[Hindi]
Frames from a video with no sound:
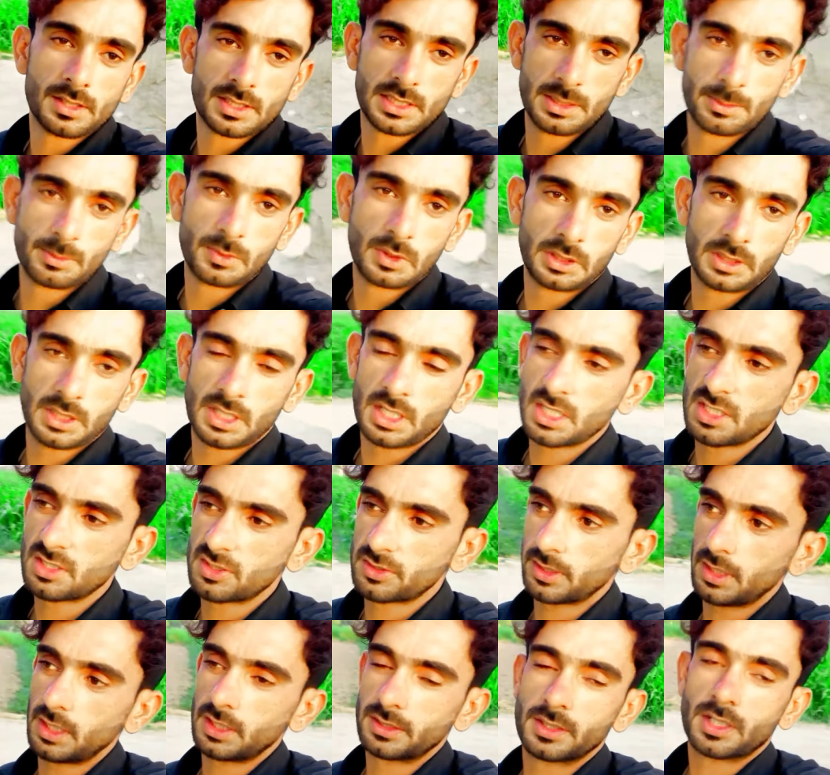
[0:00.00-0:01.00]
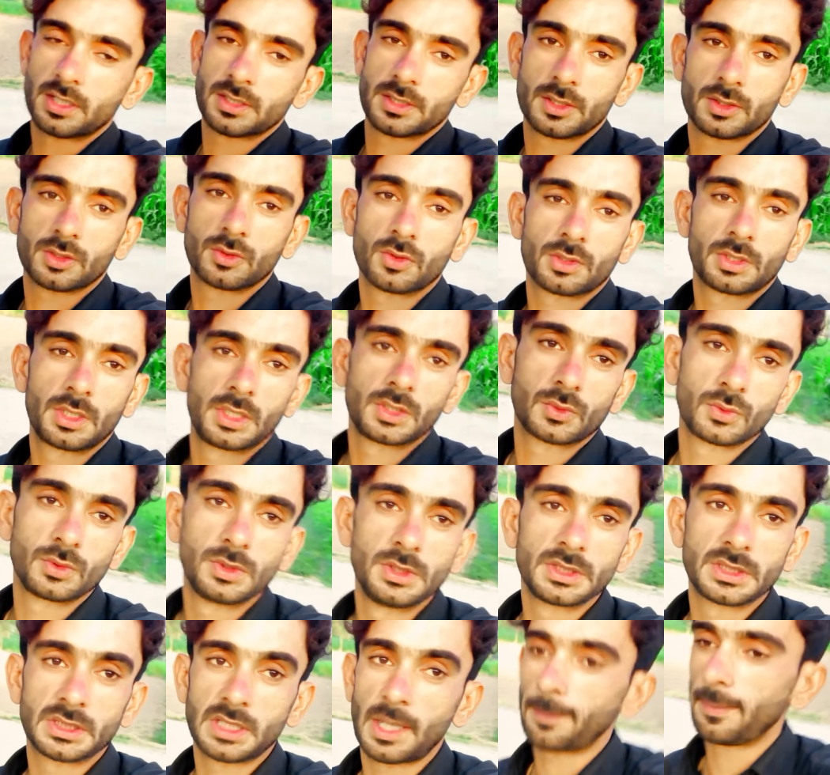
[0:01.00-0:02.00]
से मुल्तान इंशाल्लाह यार चक्कर
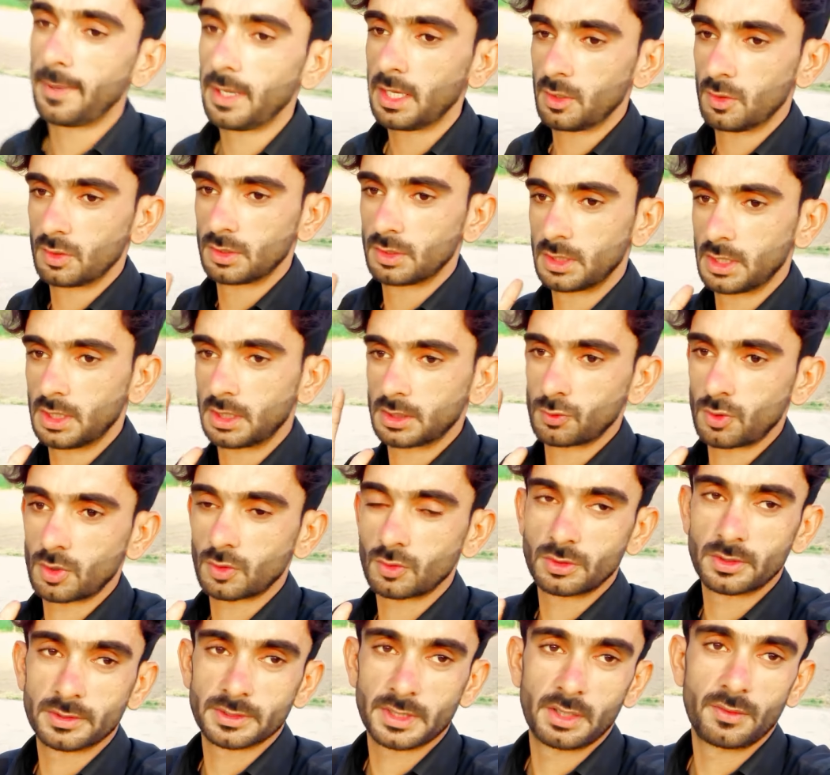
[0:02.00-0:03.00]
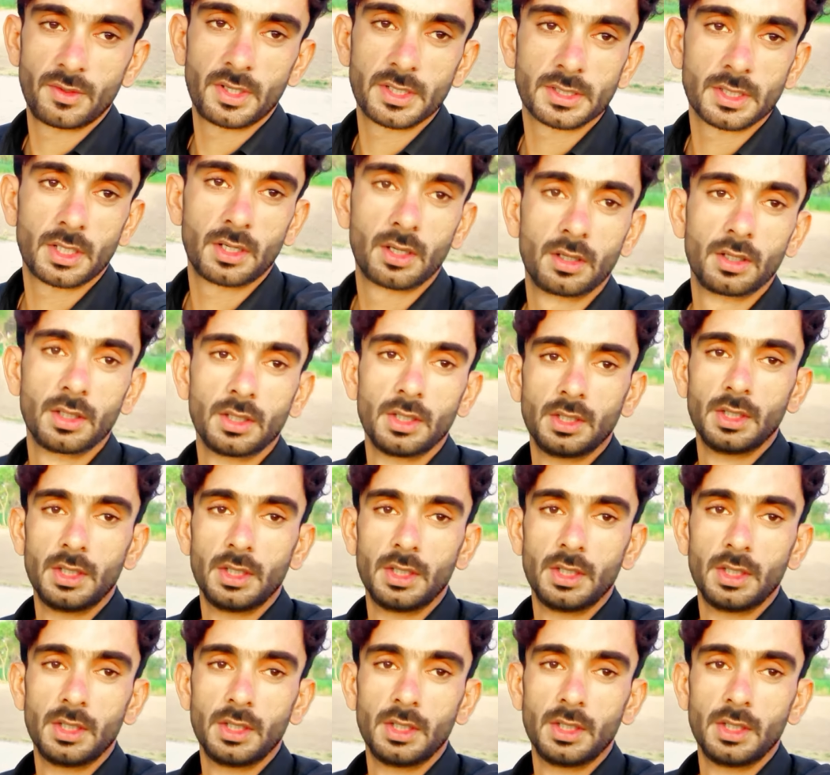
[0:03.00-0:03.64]
लैसूँ एक तो मैं हाँ ना तो दसावा चाह